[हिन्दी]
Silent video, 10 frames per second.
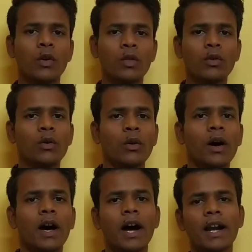दोस्तों
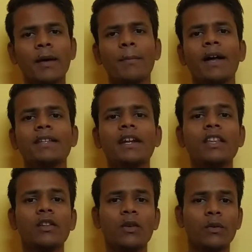अगर हम बात
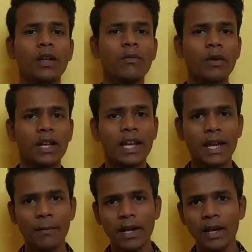करते हैं दोनों ही फोन के
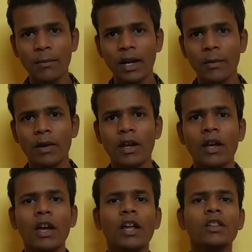कैमरा के बारे में
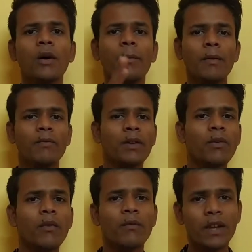तो मैं
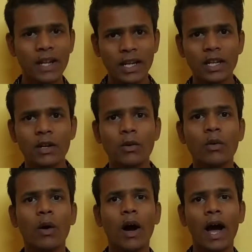वीवो V19 को
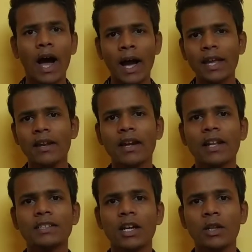आगे
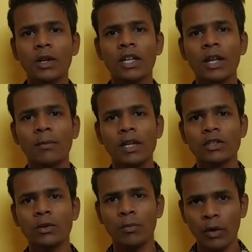रखना चाहता हूँ रियल मी
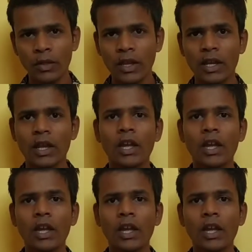एक्स प्रो से